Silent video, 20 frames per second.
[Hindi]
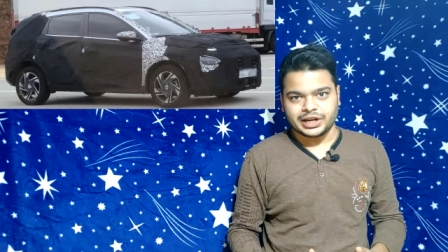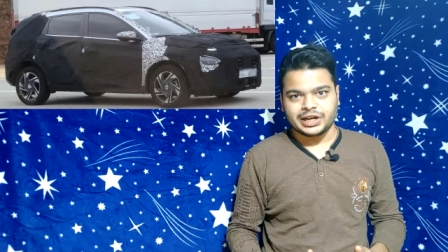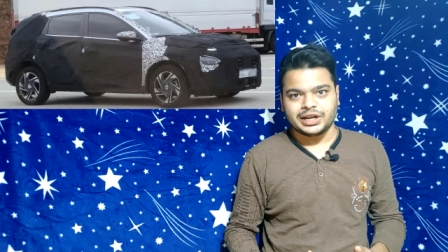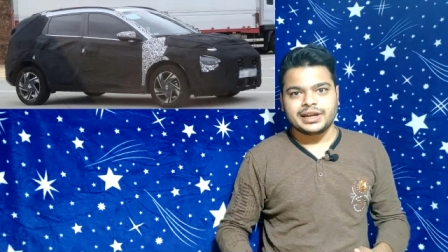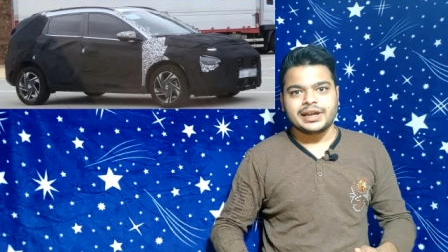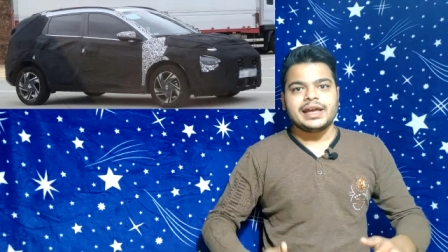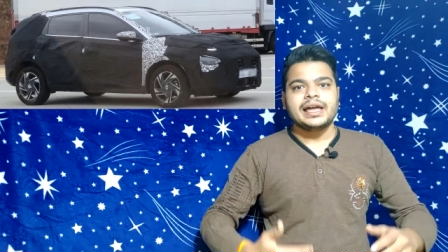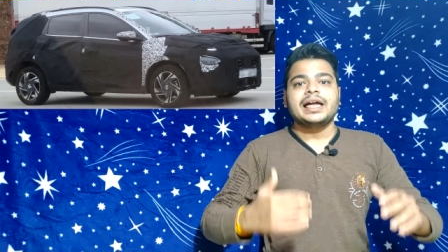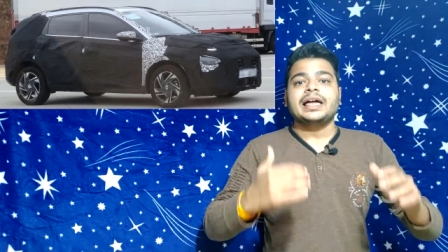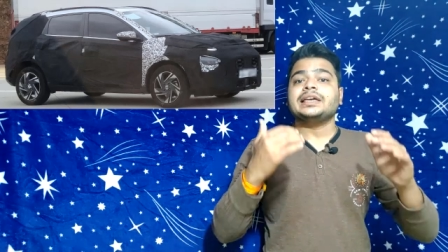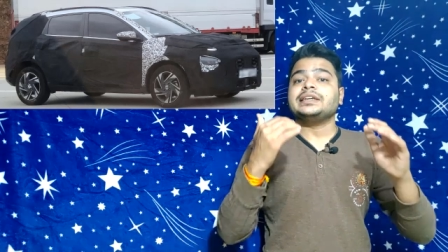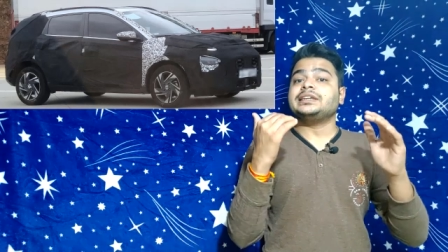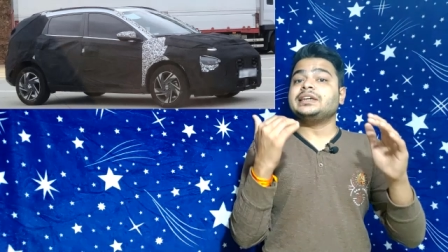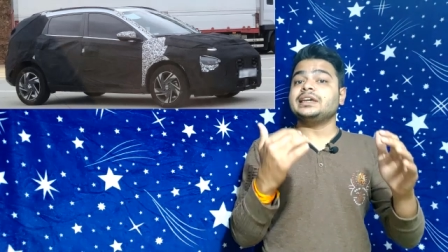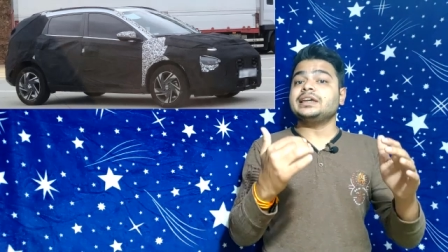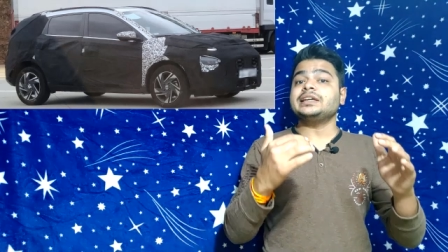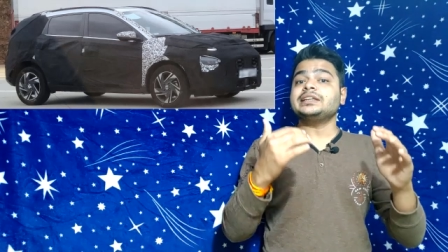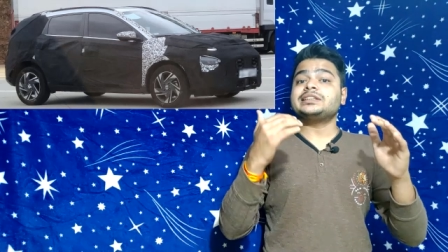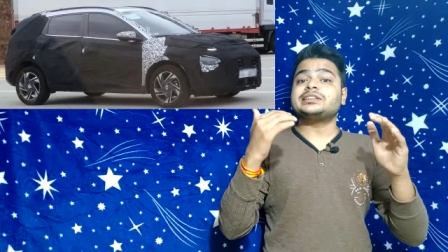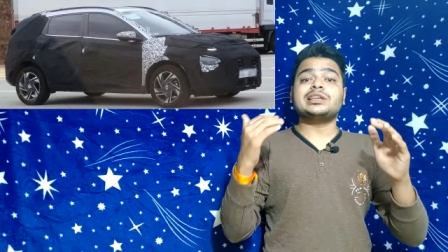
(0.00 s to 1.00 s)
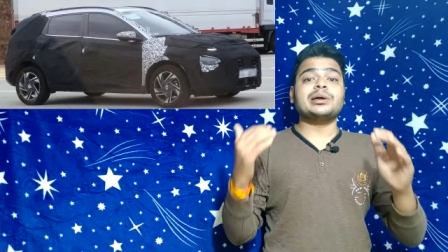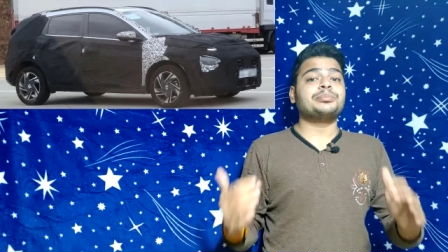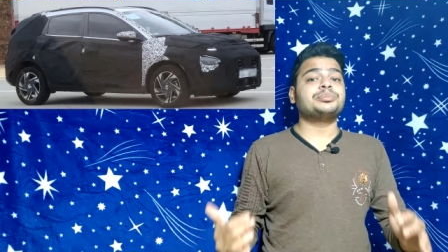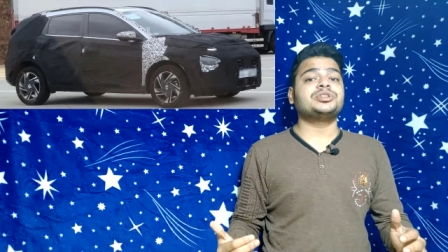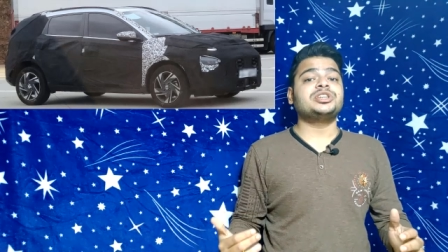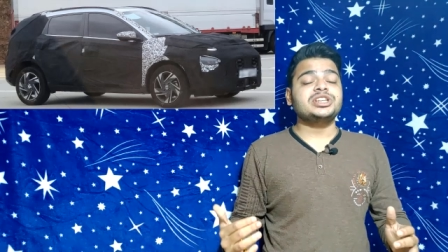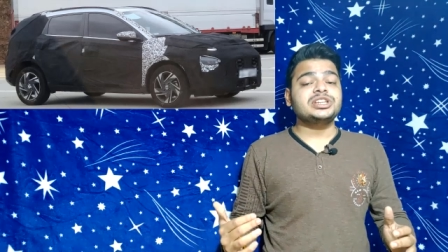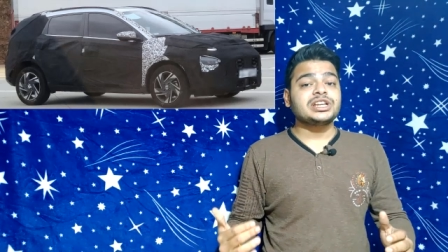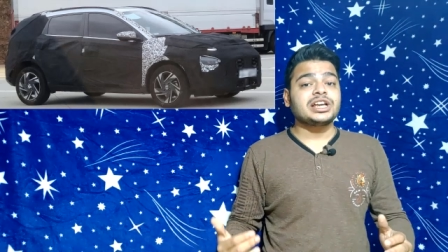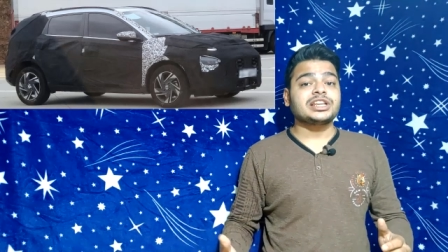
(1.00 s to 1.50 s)
है ये
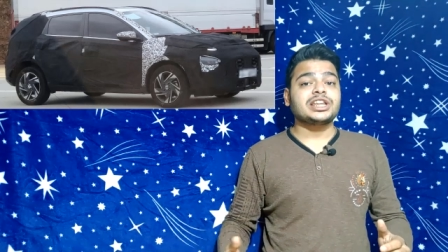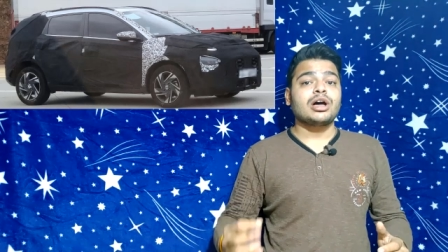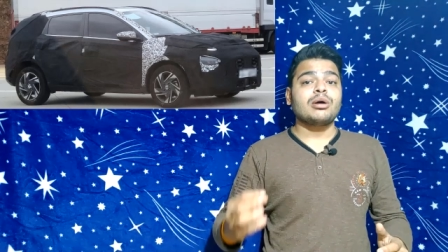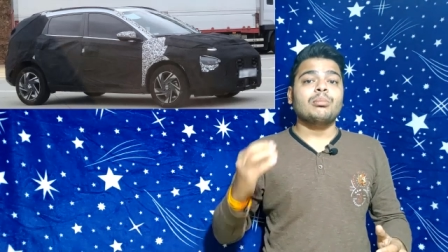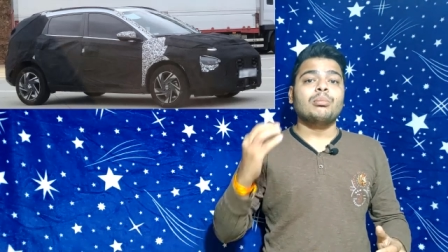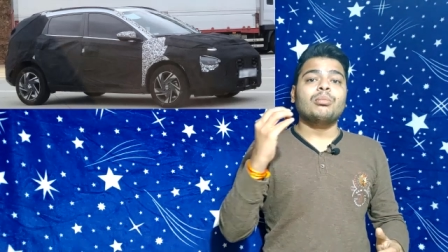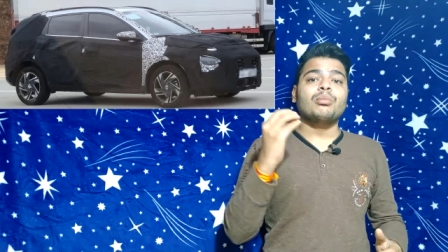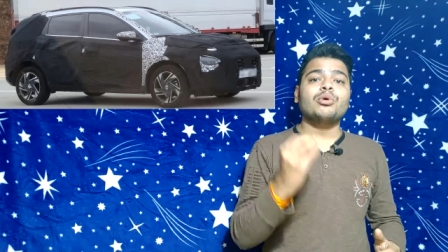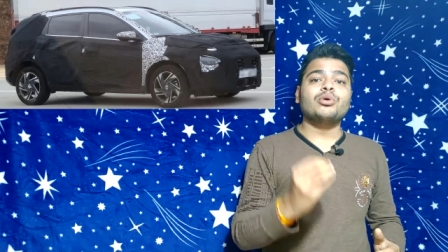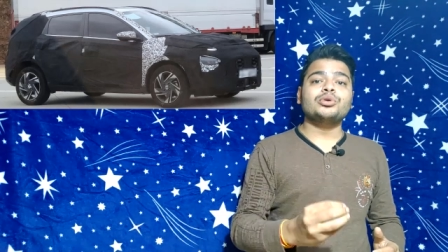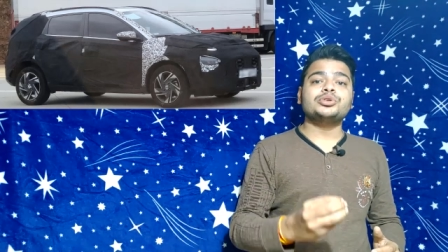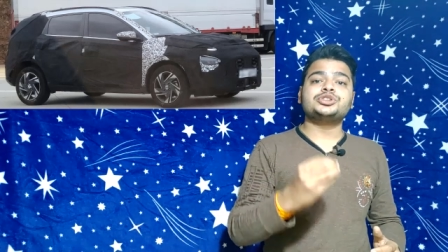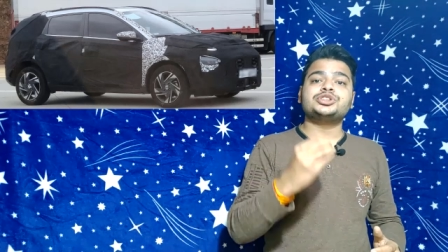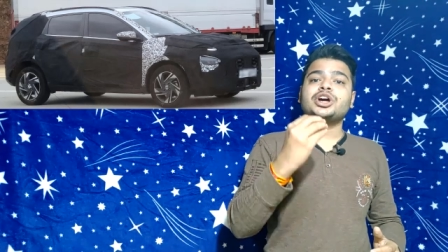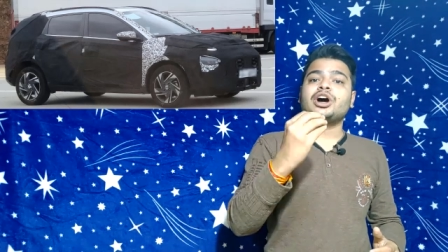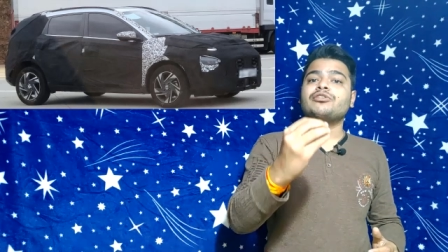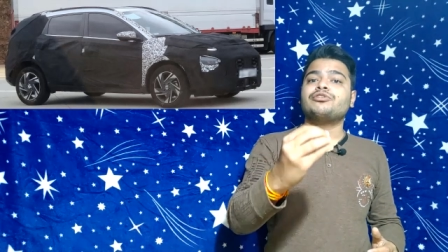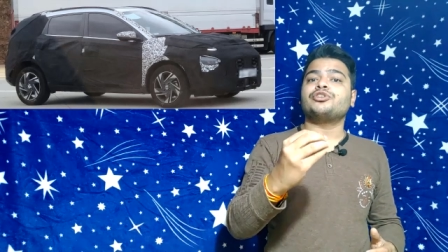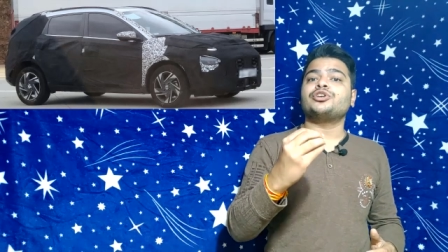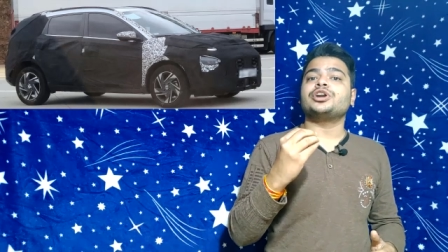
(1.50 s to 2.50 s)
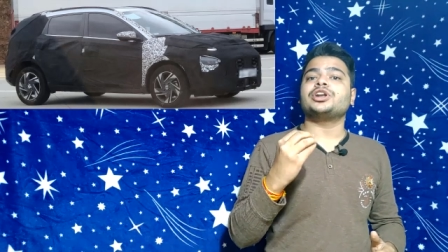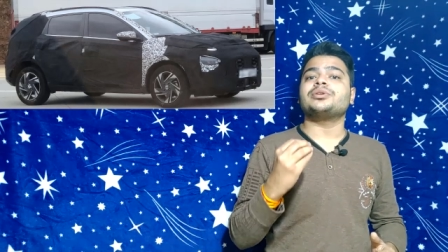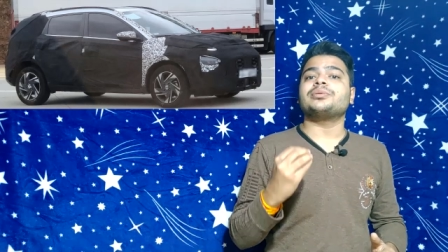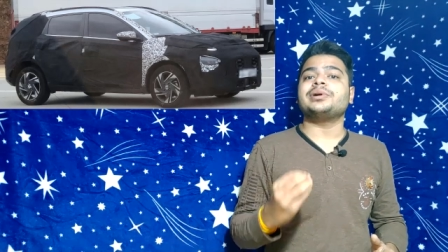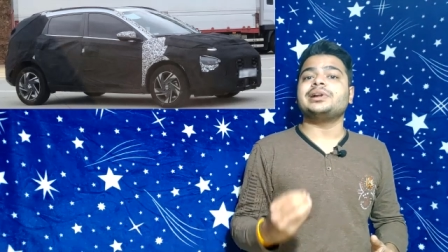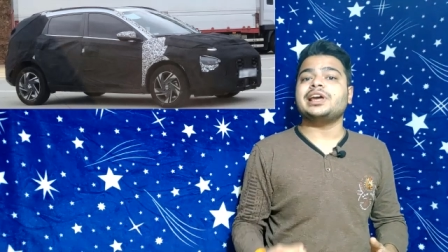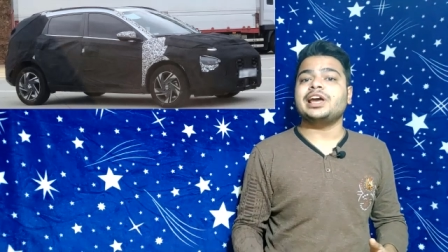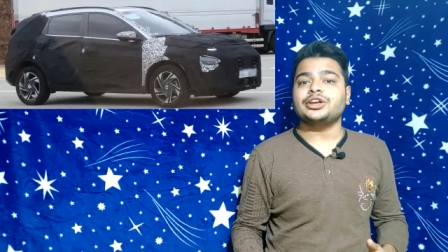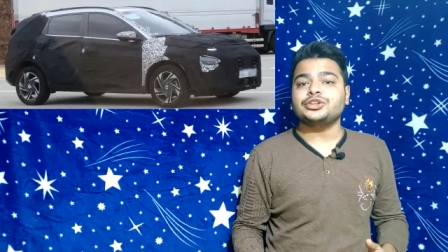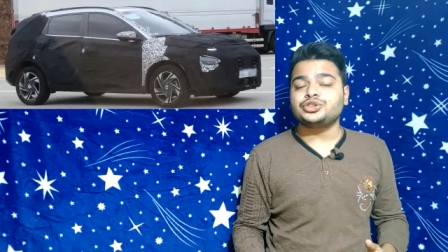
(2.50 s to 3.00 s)
सबसे ज़्यादा मोस्ट
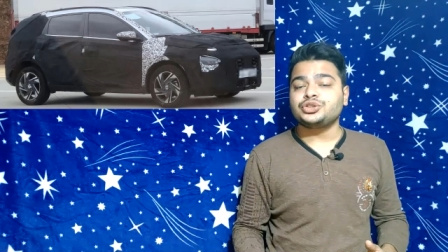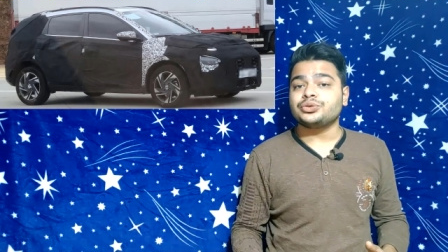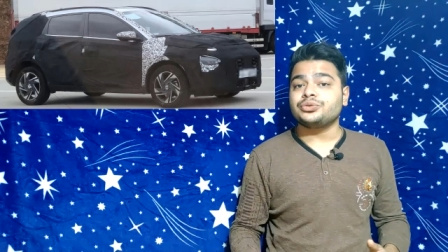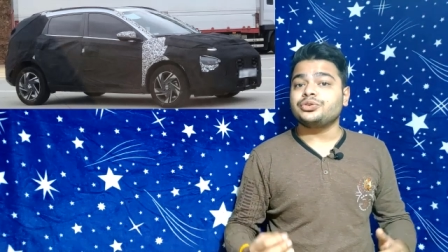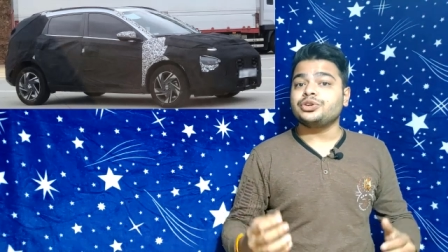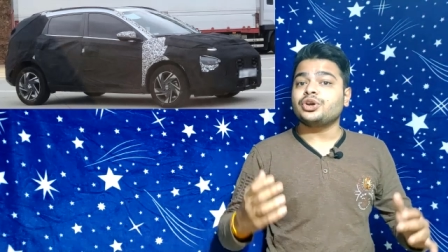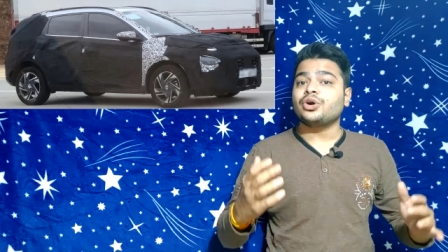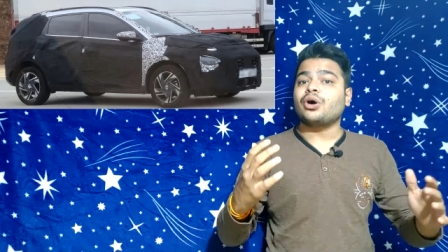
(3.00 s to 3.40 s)
अफोर्डेबल एस